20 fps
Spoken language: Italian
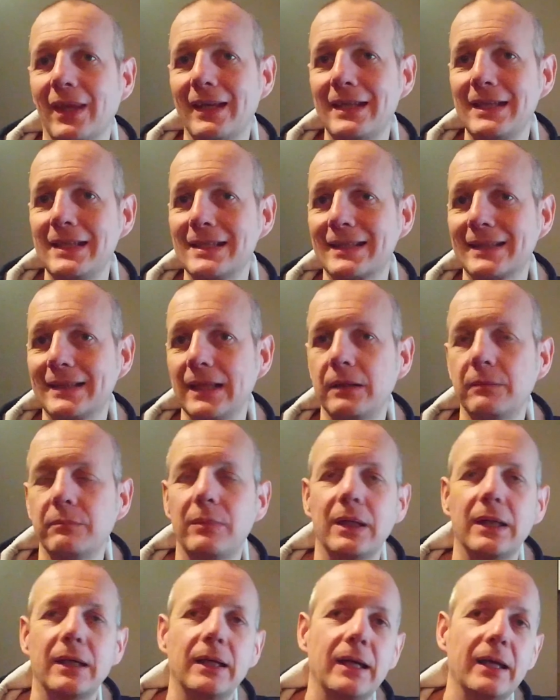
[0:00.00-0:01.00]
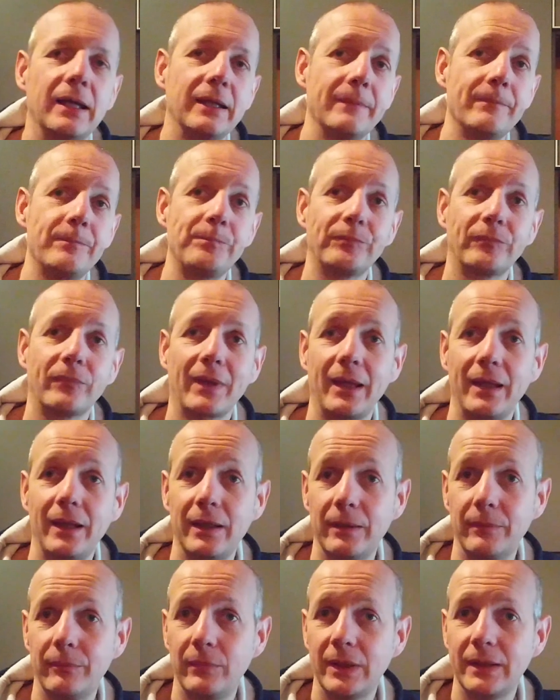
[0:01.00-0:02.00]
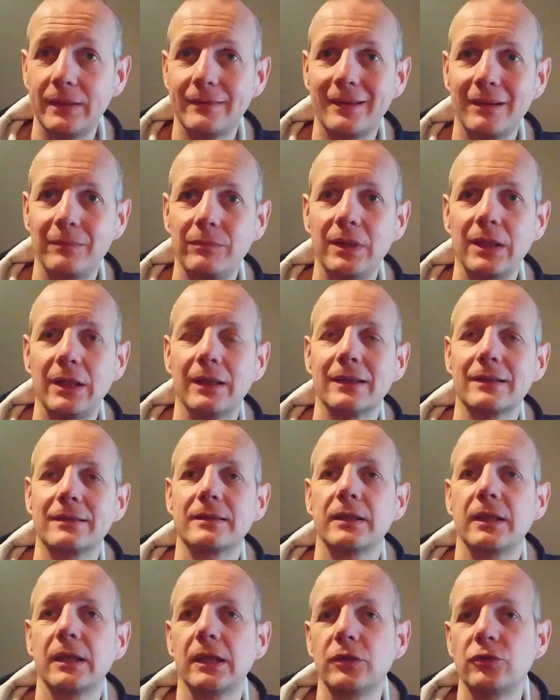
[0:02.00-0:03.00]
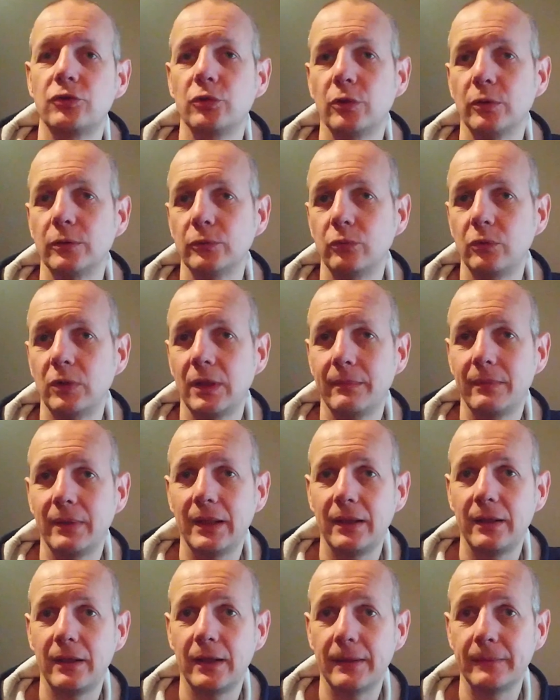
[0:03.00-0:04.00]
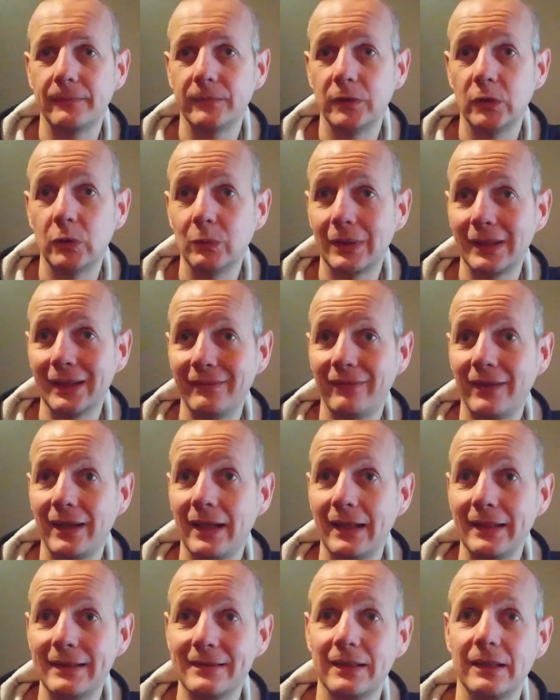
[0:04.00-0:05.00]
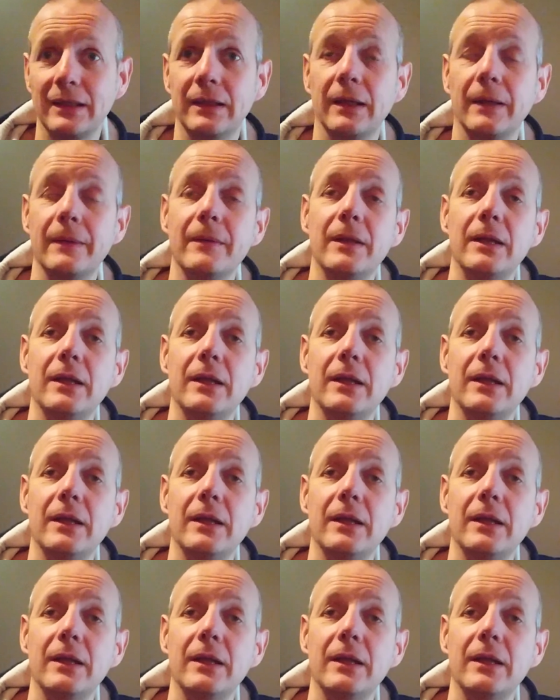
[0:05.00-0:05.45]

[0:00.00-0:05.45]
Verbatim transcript: in stand-by e mentre mi assaggio una bella Dunkelweizen